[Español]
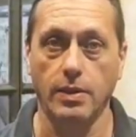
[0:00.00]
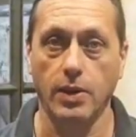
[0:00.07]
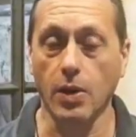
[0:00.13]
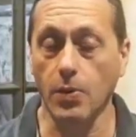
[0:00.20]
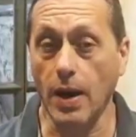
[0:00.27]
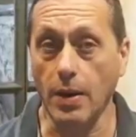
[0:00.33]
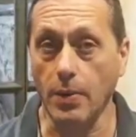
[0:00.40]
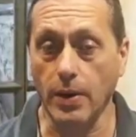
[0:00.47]

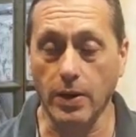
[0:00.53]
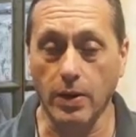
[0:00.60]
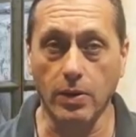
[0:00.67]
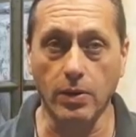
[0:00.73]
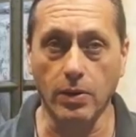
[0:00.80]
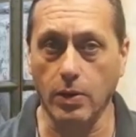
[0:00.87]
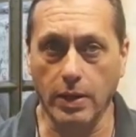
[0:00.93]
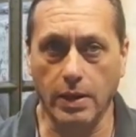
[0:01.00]
Qué bárbaro,
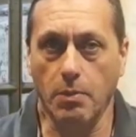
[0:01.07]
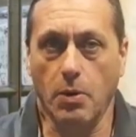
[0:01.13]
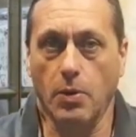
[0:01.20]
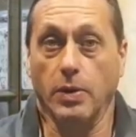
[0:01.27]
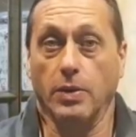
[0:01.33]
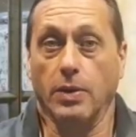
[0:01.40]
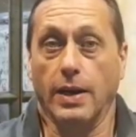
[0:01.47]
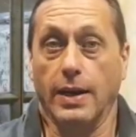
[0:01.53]
¿no? Lo que estamos
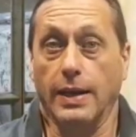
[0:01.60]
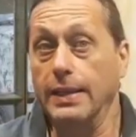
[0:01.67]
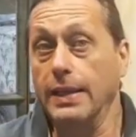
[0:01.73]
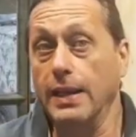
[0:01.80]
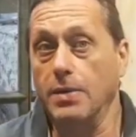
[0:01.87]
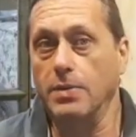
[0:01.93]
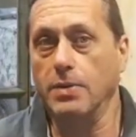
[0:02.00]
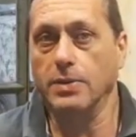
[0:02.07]
viviendo en
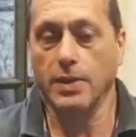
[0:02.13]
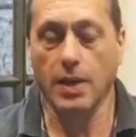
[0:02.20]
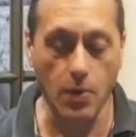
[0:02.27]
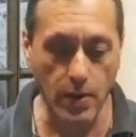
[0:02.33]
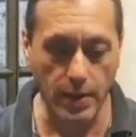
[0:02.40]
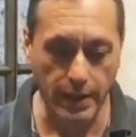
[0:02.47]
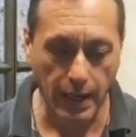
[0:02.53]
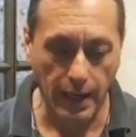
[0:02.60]
Argentina y uno no se da
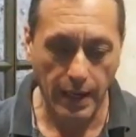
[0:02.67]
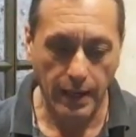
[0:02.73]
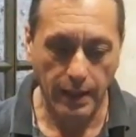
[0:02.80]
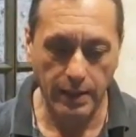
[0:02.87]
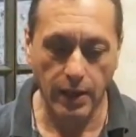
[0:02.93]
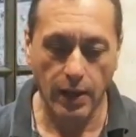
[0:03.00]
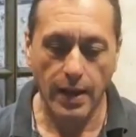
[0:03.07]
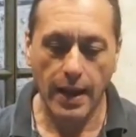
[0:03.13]
cuenta.
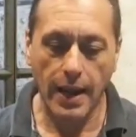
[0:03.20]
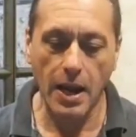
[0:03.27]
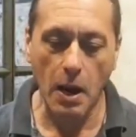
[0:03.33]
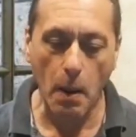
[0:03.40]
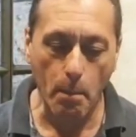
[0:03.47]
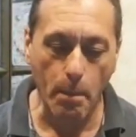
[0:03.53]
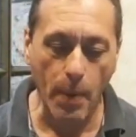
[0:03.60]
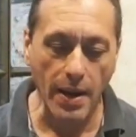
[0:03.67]
Dice, en
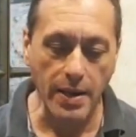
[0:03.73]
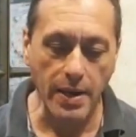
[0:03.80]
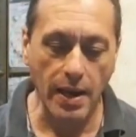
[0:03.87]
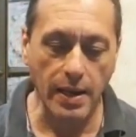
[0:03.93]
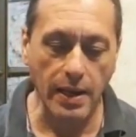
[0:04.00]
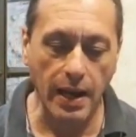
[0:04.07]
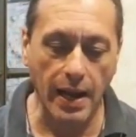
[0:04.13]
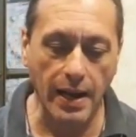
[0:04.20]
España
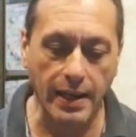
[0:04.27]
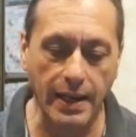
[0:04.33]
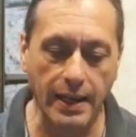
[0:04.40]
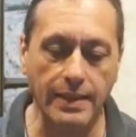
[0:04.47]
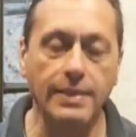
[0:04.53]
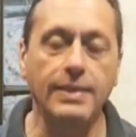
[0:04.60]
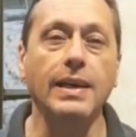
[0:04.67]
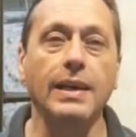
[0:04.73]
y la
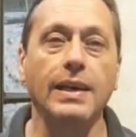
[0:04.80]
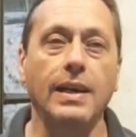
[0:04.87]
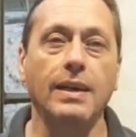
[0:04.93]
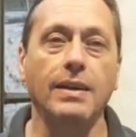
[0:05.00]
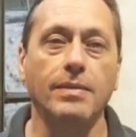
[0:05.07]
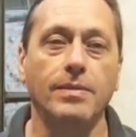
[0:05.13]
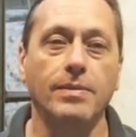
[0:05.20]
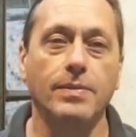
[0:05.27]

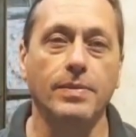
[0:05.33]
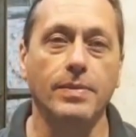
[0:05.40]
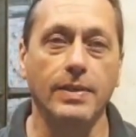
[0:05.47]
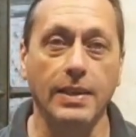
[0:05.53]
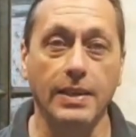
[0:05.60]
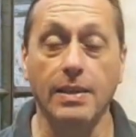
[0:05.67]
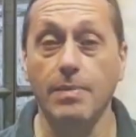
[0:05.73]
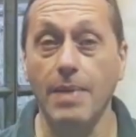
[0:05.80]
Argentina,
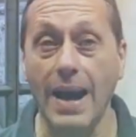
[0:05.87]
dice